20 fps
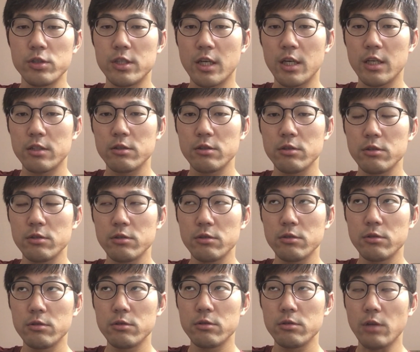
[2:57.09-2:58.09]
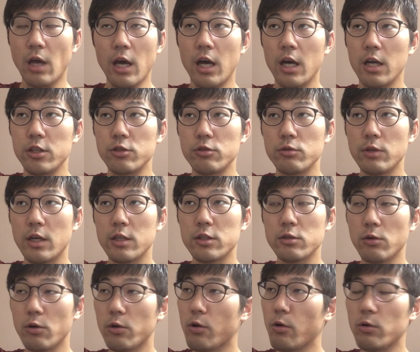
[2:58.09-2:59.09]
いちがつあじゅうが
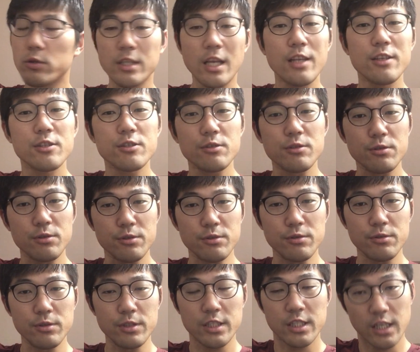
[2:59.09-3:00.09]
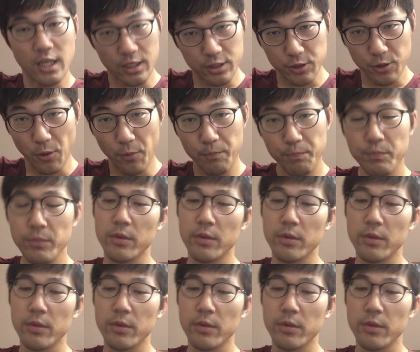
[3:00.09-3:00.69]
つの今日さんじゅういちなんですよ。